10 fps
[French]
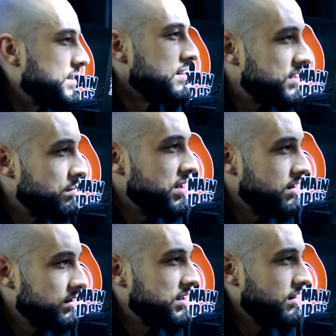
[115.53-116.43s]

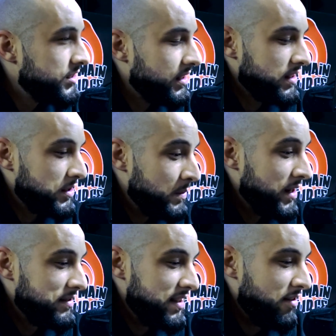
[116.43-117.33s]
emilia tu iras checker ça,
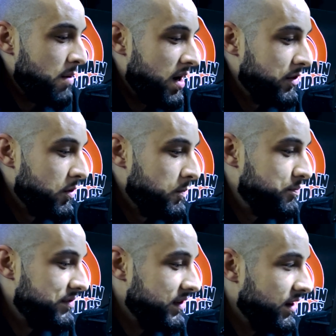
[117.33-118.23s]
man, c'est vraiment dope.
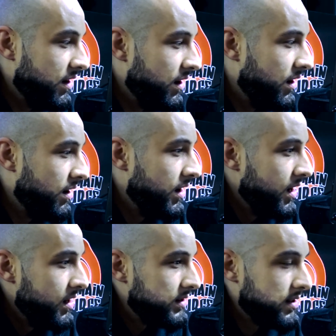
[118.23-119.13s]
Puis euh,
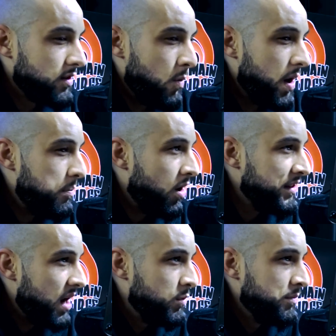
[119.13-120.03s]
c'est ça, on prépare un
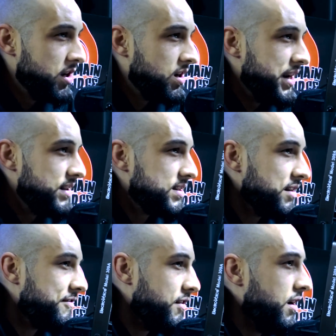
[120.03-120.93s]
album de
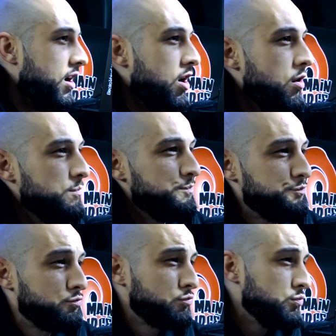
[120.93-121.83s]
collectif. Euh,
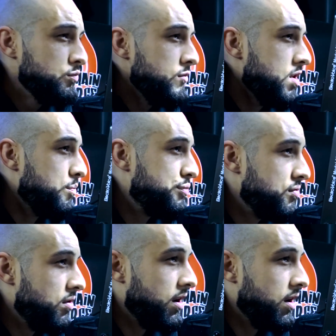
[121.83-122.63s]
pour